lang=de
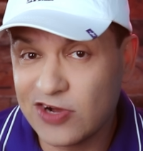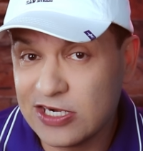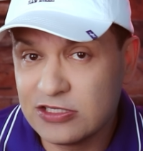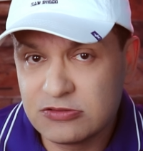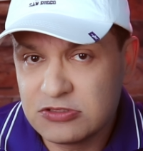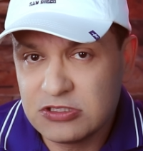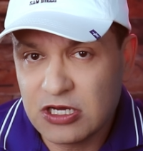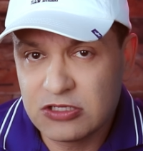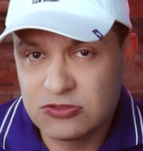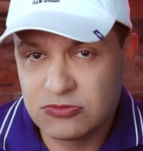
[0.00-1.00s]
weil die
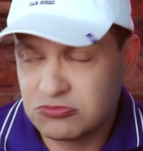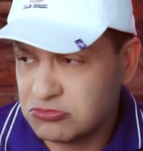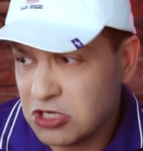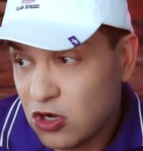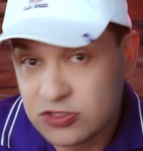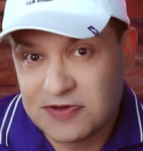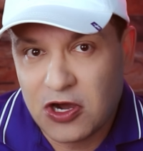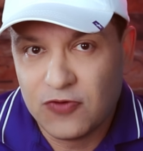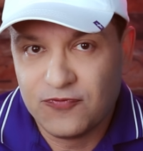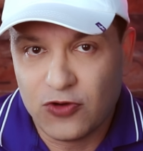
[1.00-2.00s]
dann so ihr Haus
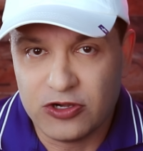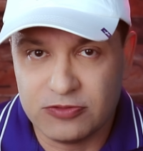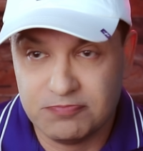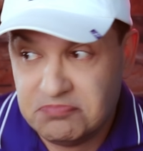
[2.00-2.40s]
verkaufen wollen.